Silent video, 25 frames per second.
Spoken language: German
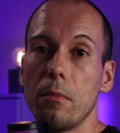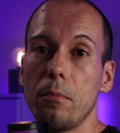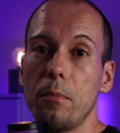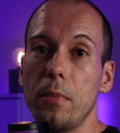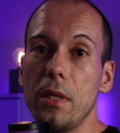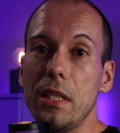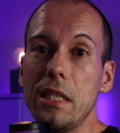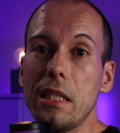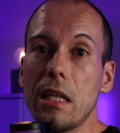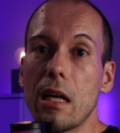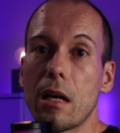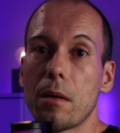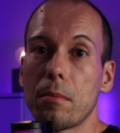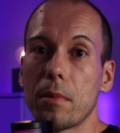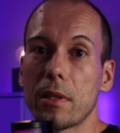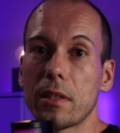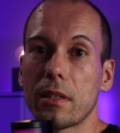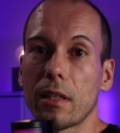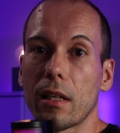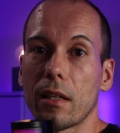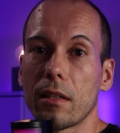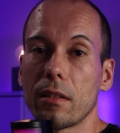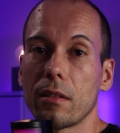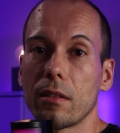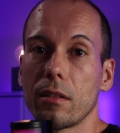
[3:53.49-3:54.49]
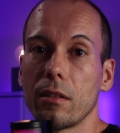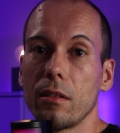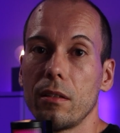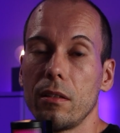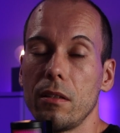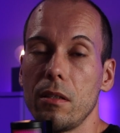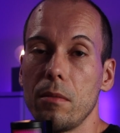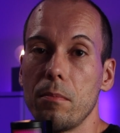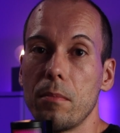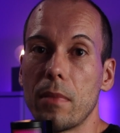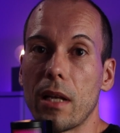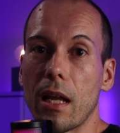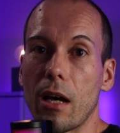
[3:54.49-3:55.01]
bin aber dann
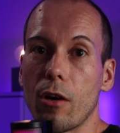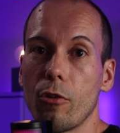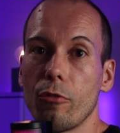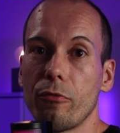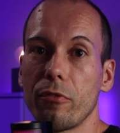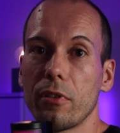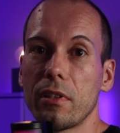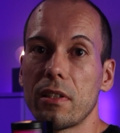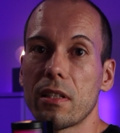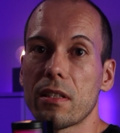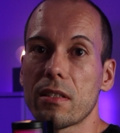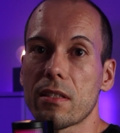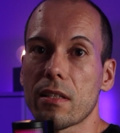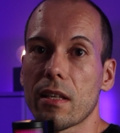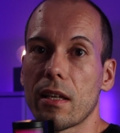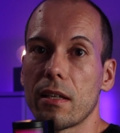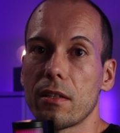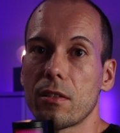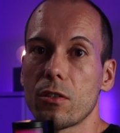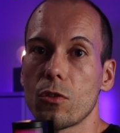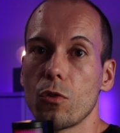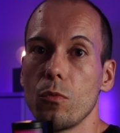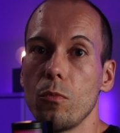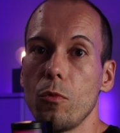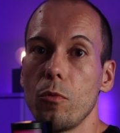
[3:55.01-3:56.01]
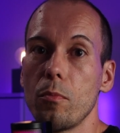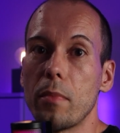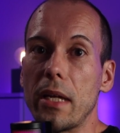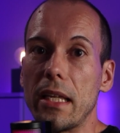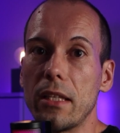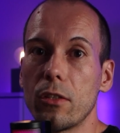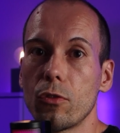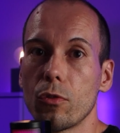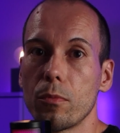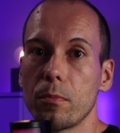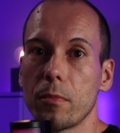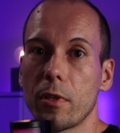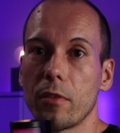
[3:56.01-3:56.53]
im Laufe der Zeit zu
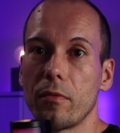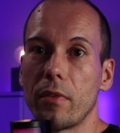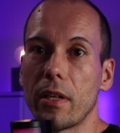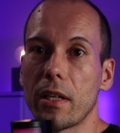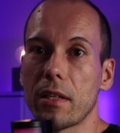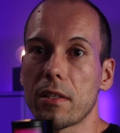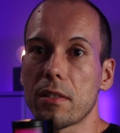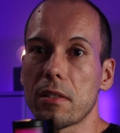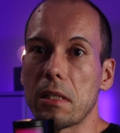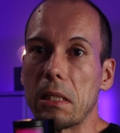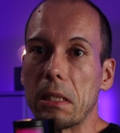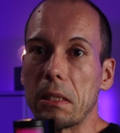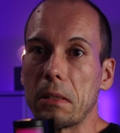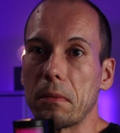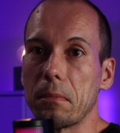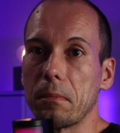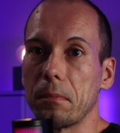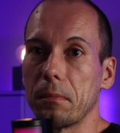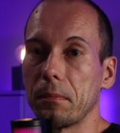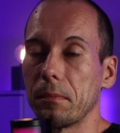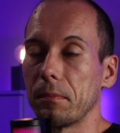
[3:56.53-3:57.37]
Momentum gewechselt.